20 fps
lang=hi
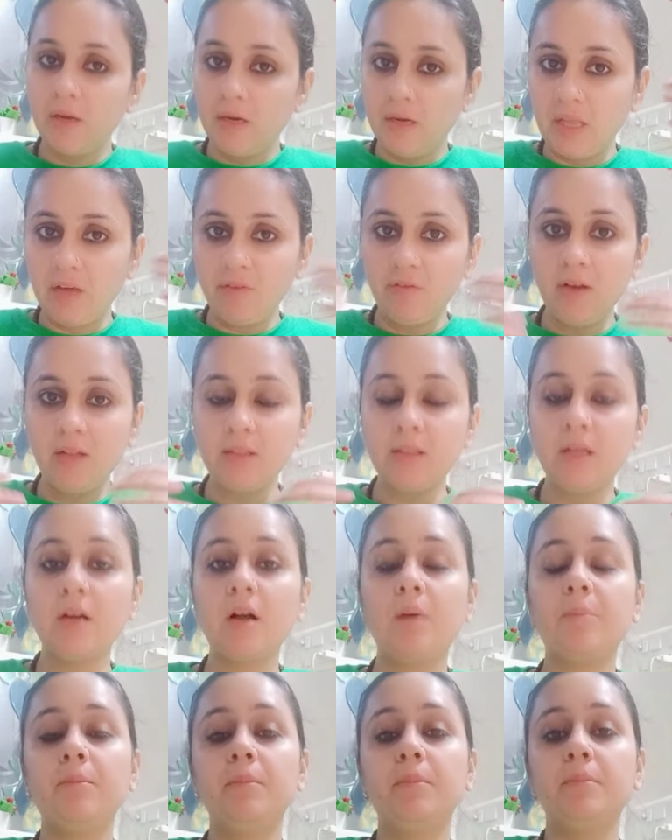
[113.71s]
नेवल तक
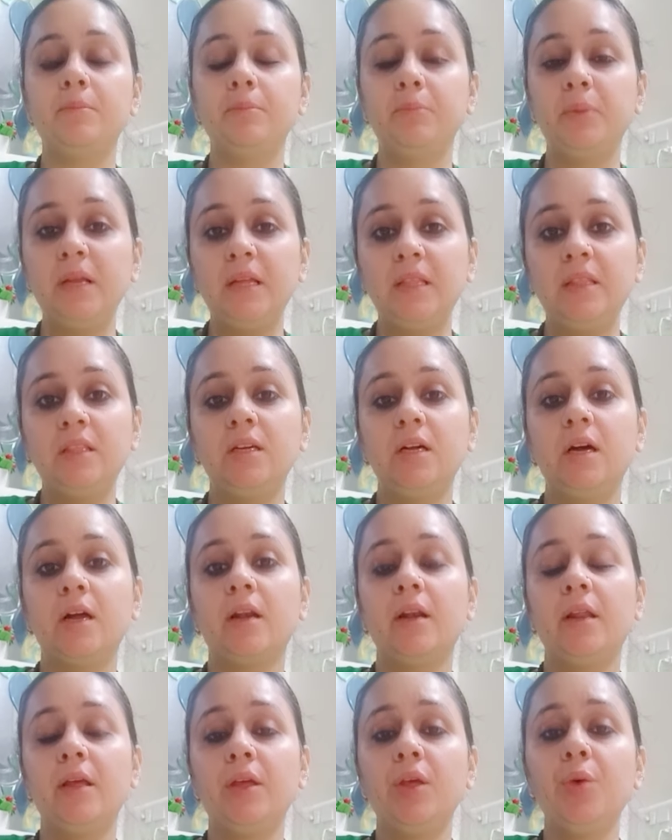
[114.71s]
ब्रीथ
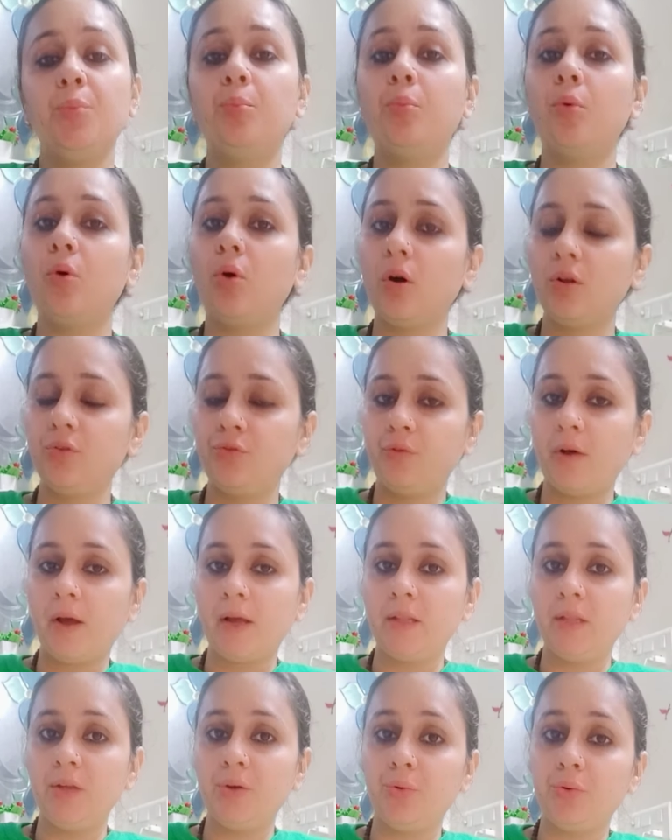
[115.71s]
करने के बहुत
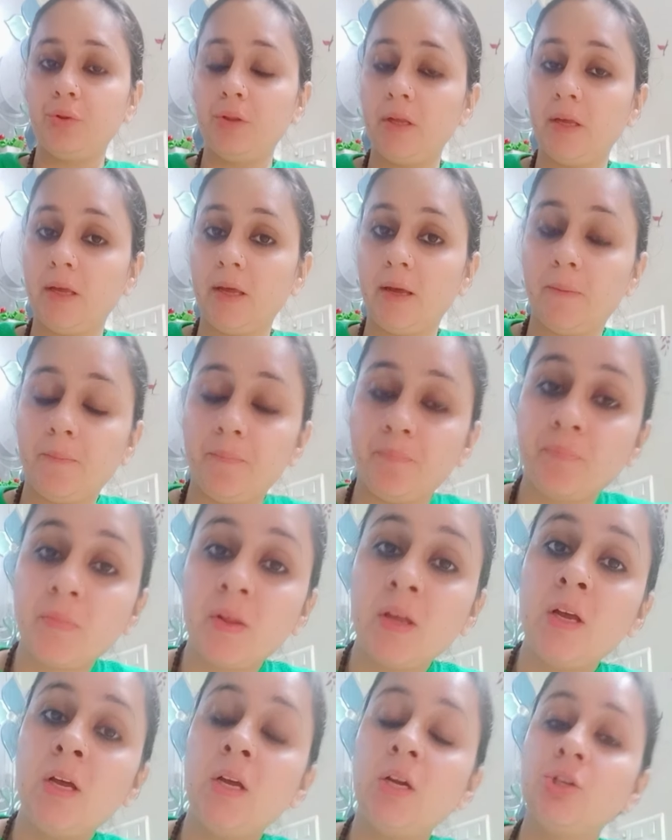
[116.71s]
फ़ायदे होते हैं
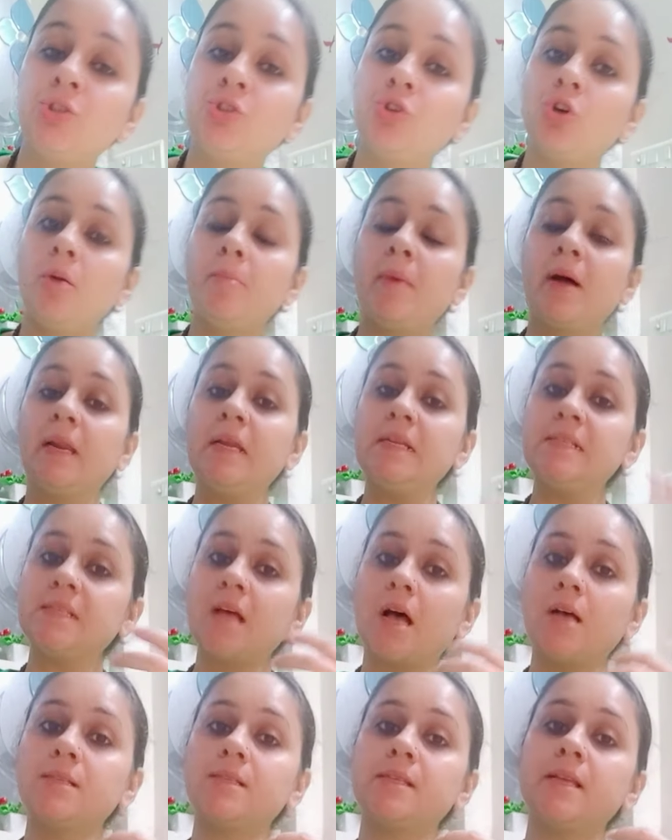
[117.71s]
जो हमारी
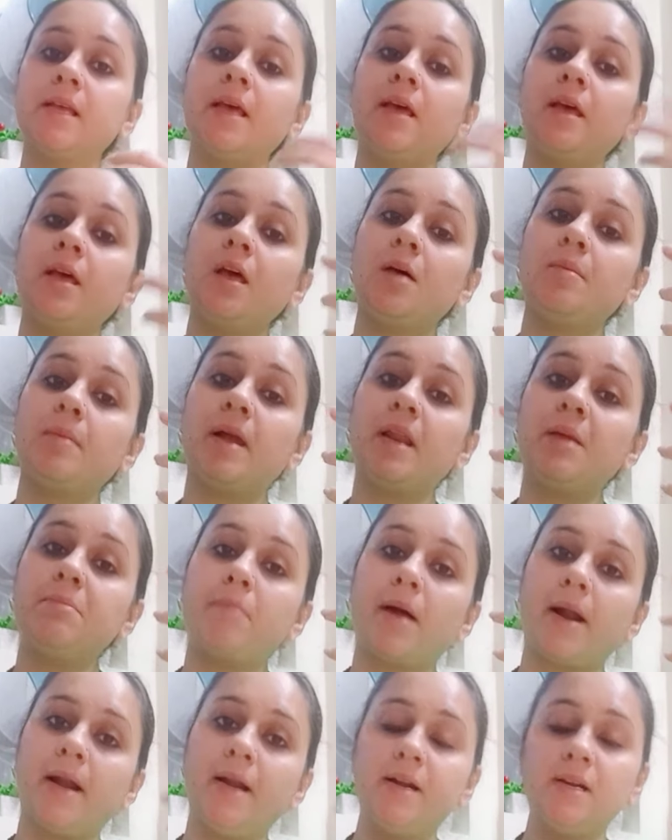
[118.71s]
सांसें हैं हमारे
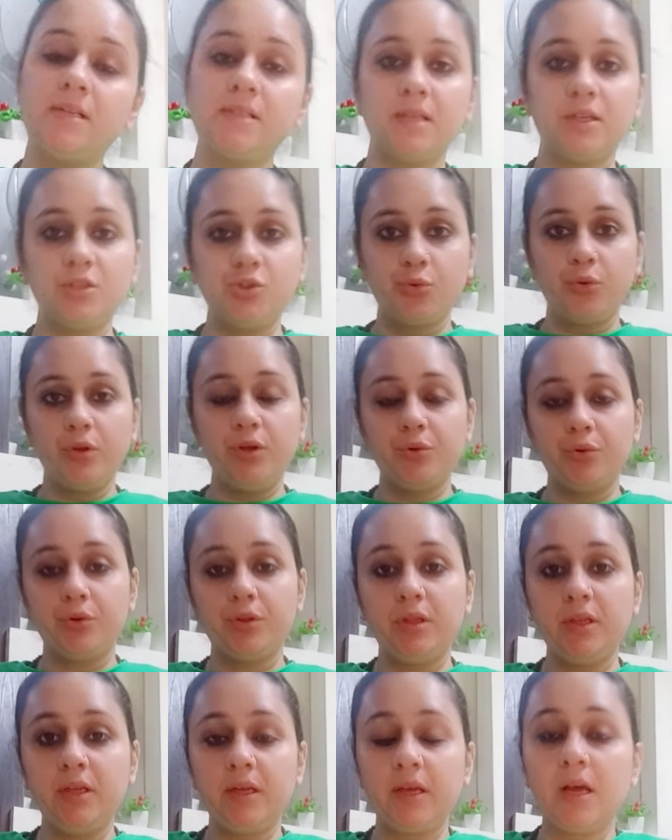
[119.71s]
माइंड से जुड़ी
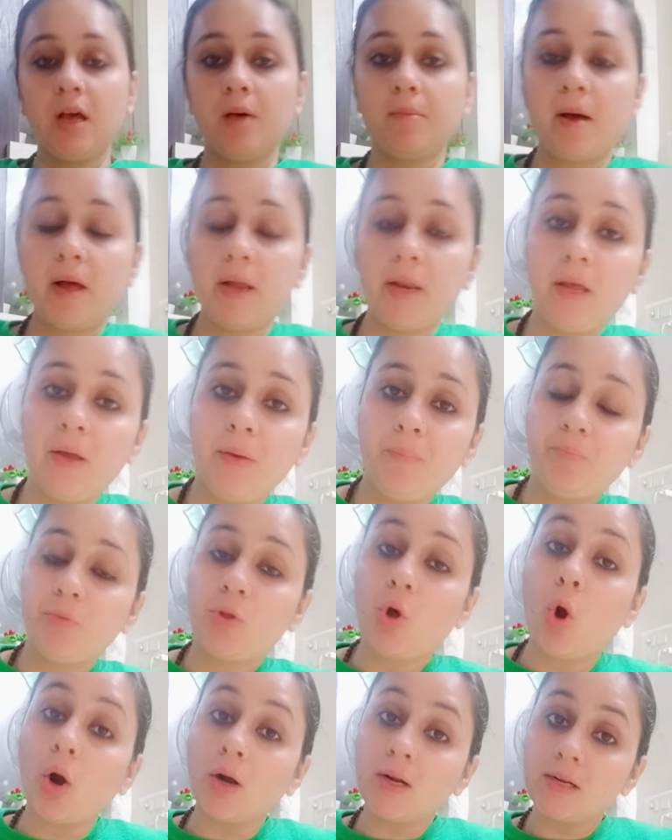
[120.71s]
होती हैं हमारे
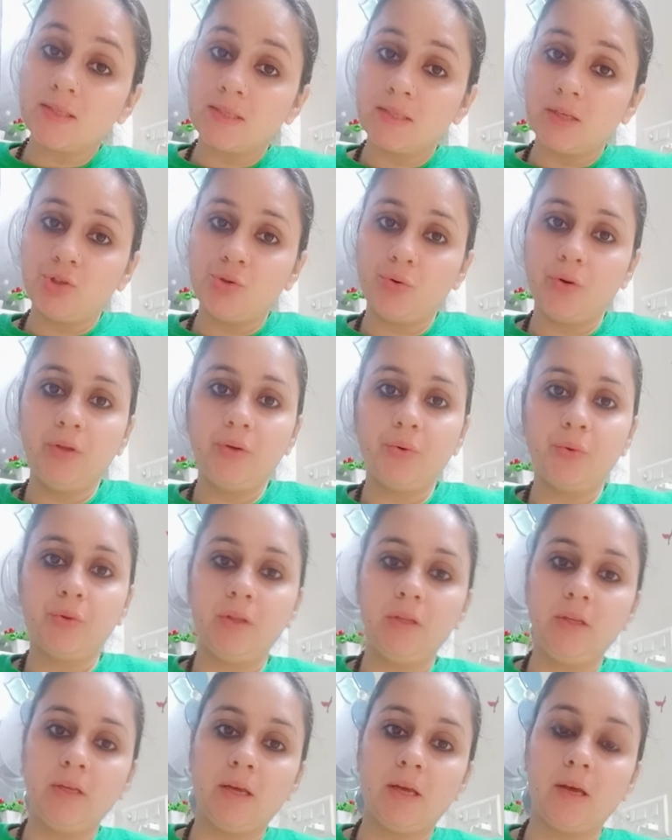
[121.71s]
थॉट्स से जुड़ी
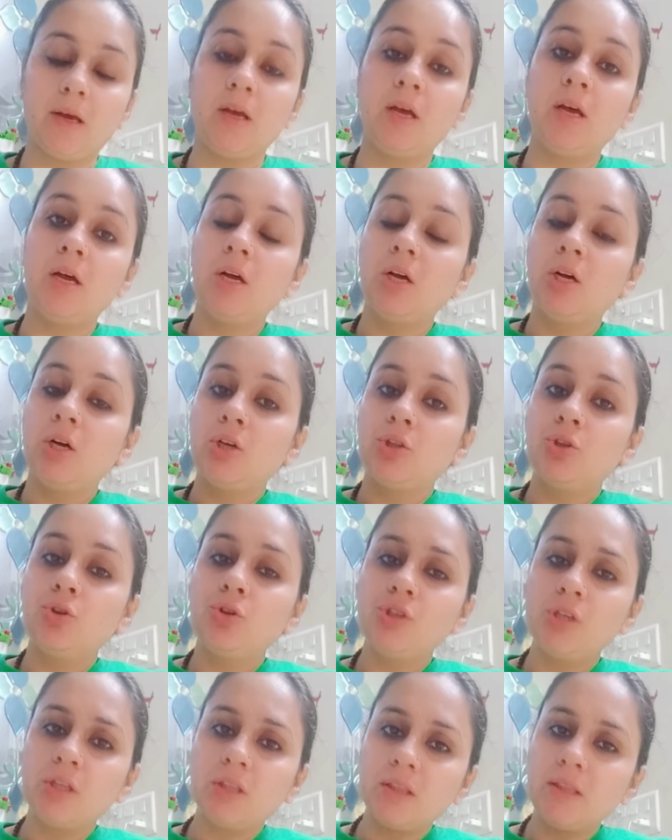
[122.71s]
होती हैं तो
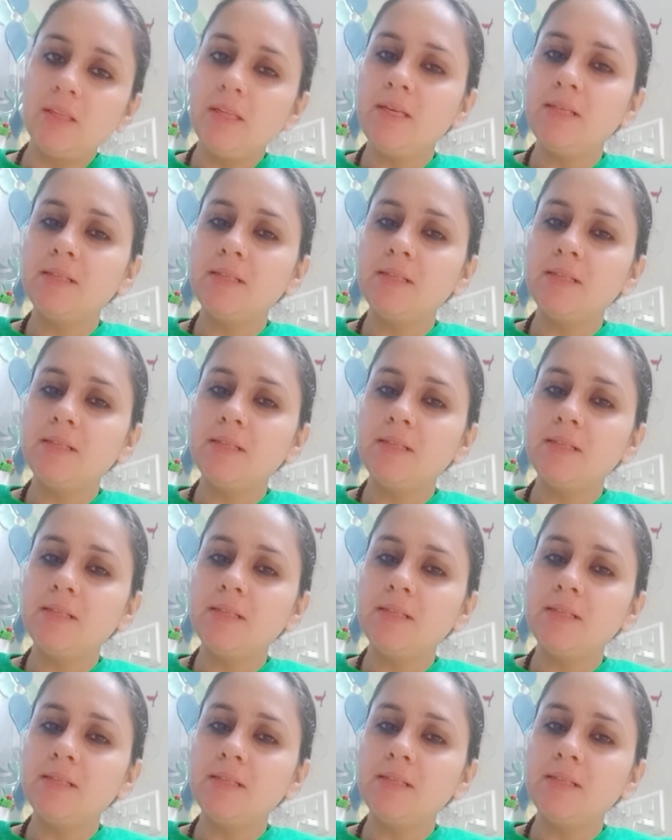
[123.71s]
जितनी